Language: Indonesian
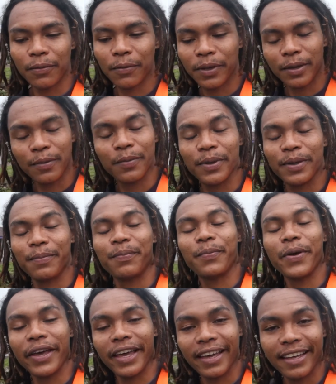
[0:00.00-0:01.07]
will be
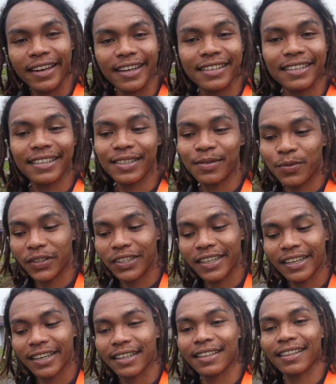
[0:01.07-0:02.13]
paid ya jadi
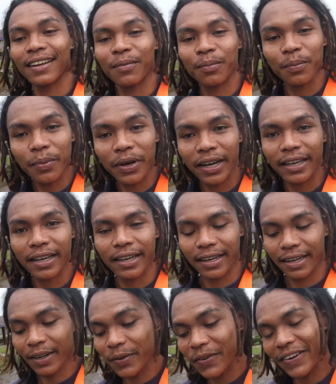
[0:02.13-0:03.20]
semuanya akan terbayar
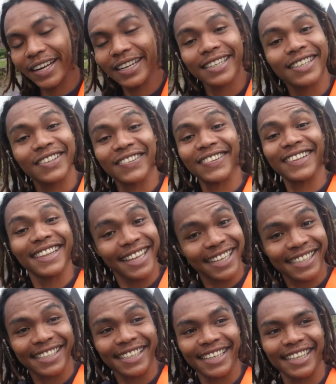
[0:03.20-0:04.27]
lunas
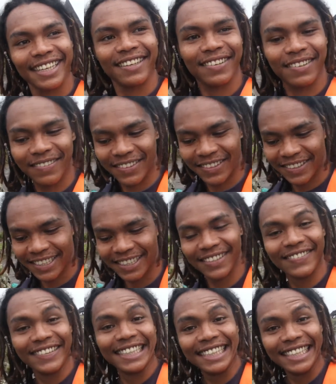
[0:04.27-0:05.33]
tuntas ya kalau kamu sudah
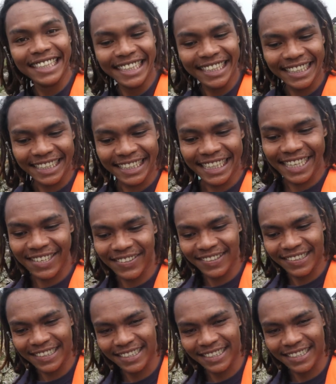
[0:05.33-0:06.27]
sampai ke sini yeah